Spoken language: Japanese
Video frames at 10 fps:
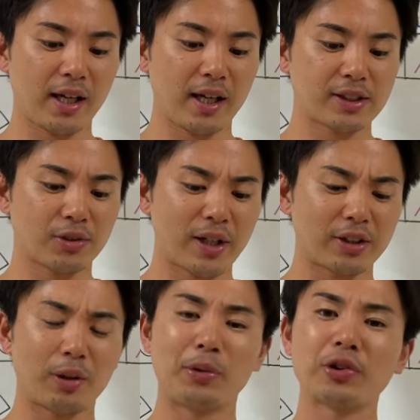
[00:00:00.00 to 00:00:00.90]
えー、
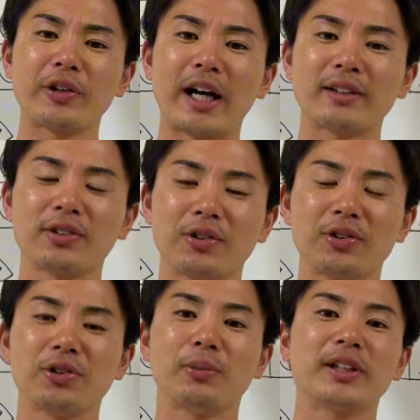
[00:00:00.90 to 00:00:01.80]
ストレートに戻るかという
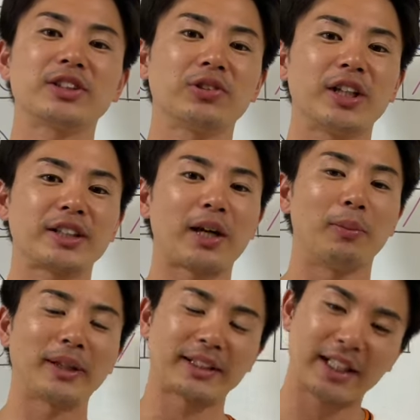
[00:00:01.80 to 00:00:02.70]
ふうに思わしておいて、最後
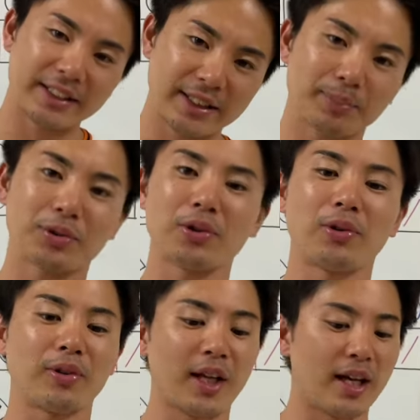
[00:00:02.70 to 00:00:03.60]
まだチェンジアップというと
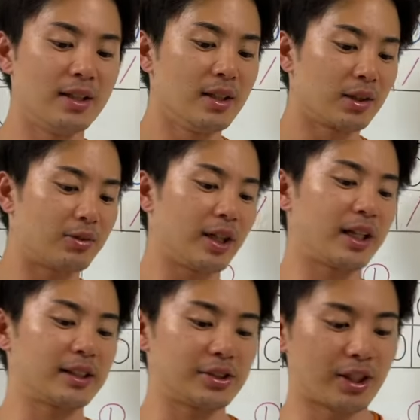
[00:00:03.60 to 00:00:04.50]
ころで、栗
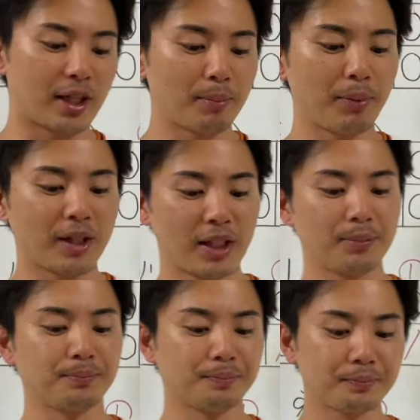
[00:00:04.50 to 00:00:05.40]
原選手ね、完璧
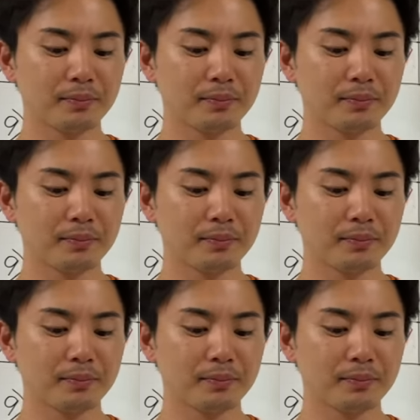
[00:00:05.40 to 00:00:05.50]
に、